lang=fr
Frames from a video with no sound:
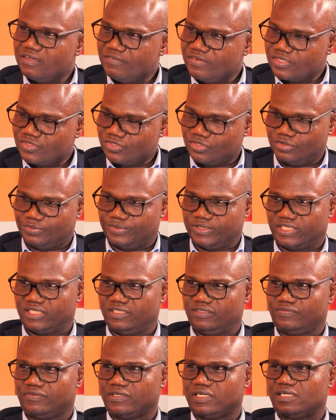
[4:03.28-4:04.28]
d'aller vers cet
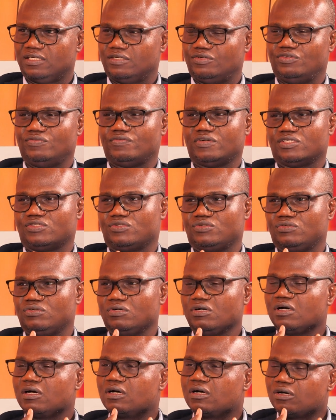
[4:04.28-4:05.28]
objectif-là de
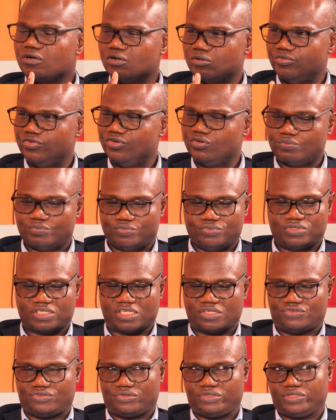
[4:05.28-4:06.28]
façon commune pour
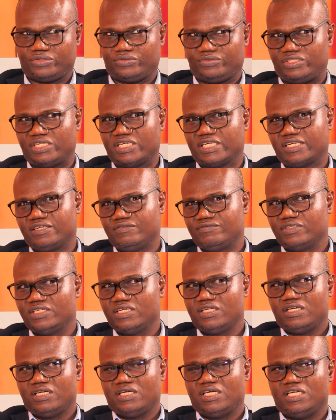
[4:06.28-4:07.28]
s'assurer qu'on y arrive.
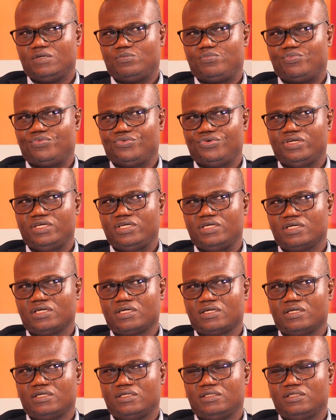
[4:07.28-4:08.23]
Et puis,